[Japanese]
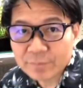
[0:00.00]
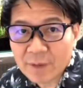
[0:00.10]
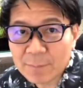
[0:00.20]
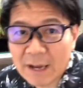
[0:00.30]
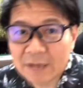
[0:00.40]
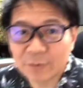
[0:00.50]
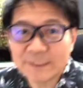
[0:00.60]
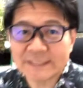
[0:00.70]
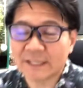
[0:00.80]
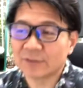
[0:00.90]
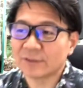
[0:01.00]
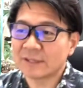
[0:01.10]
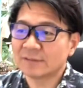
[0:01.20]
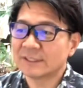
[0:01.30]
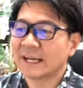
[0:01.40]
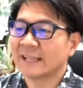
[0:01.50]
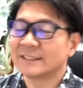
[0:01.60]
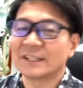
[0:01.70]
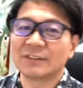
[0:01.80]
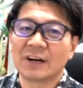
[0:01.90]
まあ、あの皆さんどんな風に感
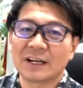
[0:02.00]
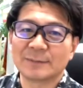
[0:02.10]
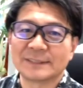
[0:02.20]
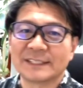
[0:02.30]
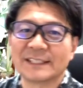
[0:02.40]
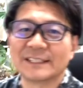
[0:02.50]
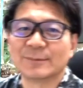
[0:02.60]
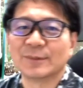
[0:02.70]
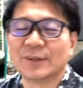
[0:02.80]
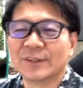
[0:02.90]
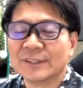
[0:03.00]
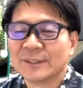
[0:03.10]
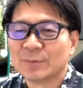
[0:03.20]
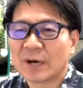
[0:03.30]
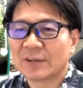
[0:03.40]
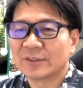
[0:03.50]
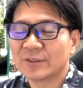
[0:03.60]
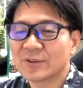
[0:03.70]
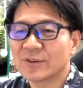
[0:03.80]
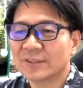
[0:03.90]
じてるか分かりませんけどもあの旅
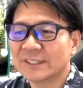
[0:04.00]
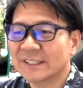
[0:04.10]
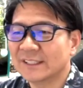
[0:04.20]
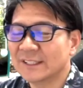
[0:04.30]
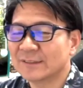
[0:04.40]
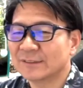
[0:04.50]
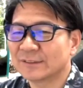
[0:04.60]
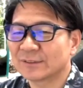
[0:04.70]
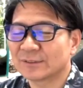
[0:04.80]
行に行く